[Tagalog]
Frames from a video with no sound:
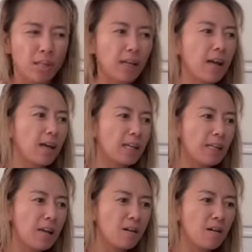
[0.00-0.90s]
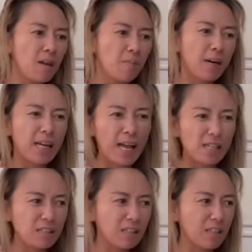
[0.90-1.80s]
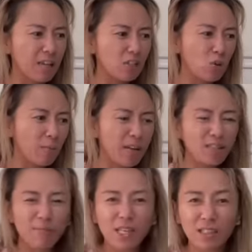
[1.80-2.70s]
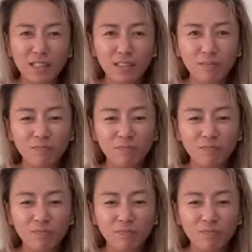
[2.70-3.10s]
nakakahiyang mag-ask, keso baka sabihin ng